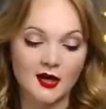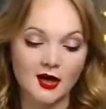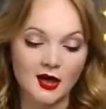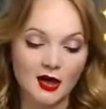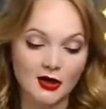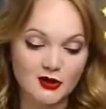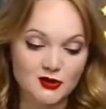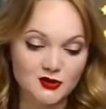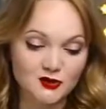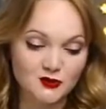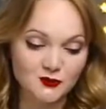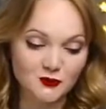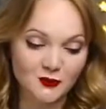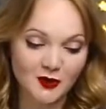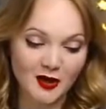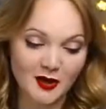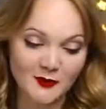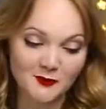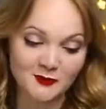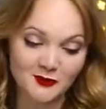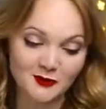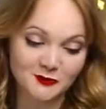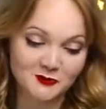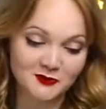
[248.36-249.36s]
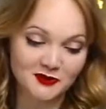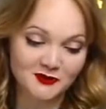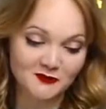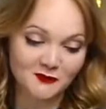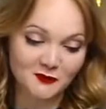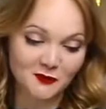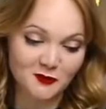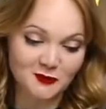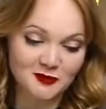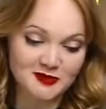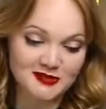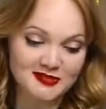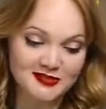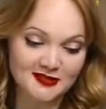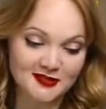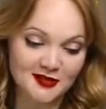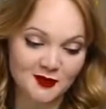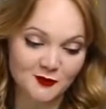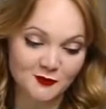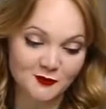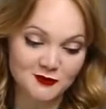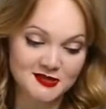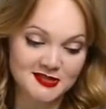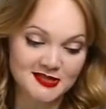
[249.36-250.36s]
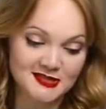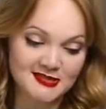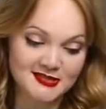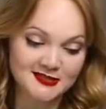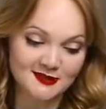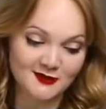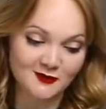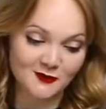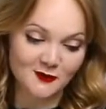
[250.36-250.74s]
Хочу объемные волосы, как у Синди